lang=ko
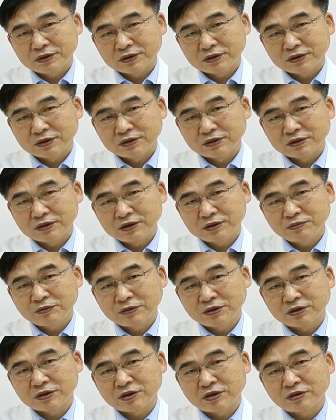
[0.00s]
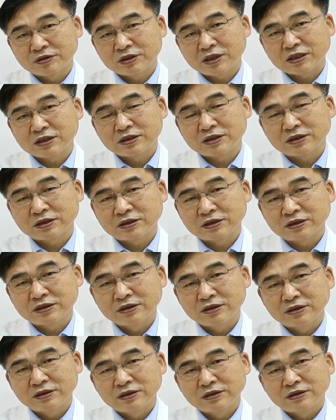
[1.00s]
그 심근경색증을
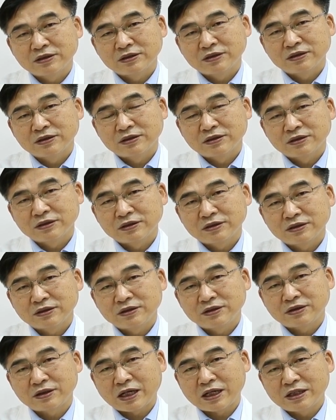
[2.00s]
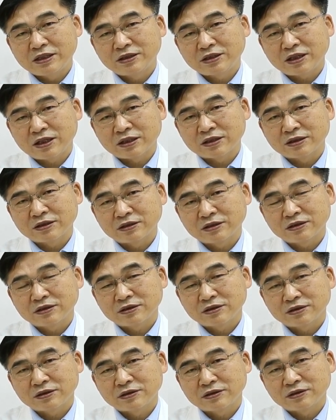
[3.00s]
앓지 않은
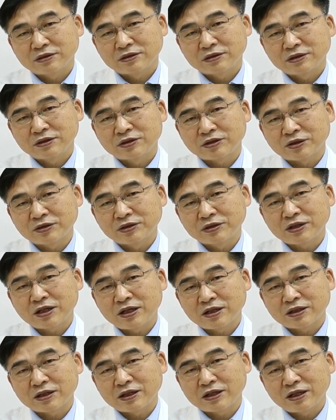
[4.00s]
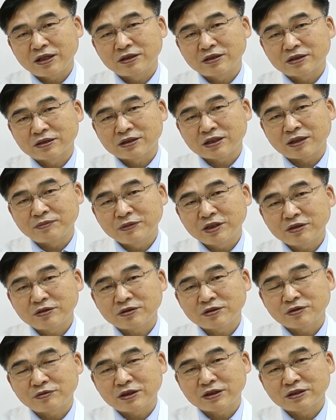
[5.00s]
그그 전 단계의 이제
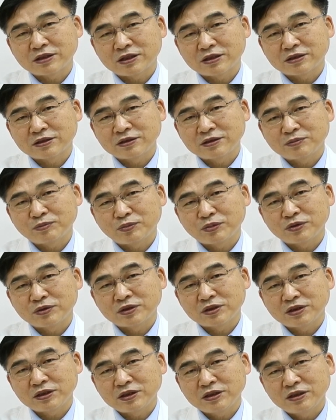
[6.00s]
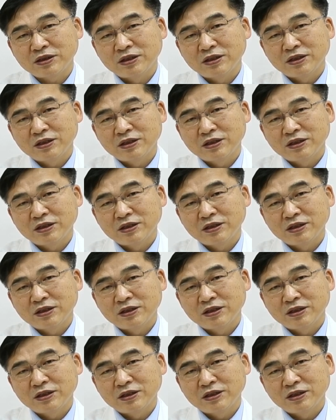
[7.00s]
잠재적인 환자들은 본인이